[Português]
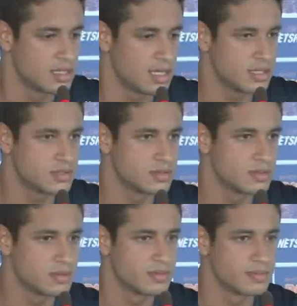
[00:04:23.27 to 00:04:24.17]
Né?
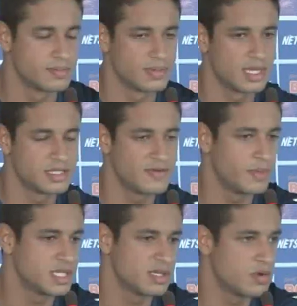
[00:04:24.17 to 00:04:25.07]
Isso
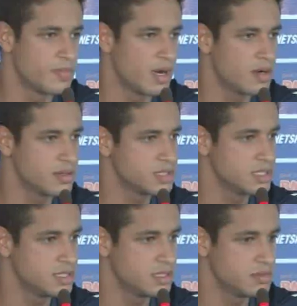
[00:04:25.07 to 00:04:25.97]
relativamente é normal, a
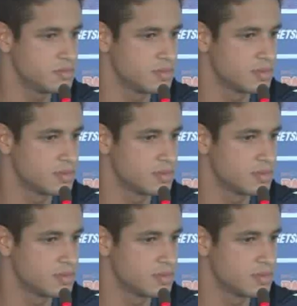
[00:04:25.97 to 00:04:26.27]
gente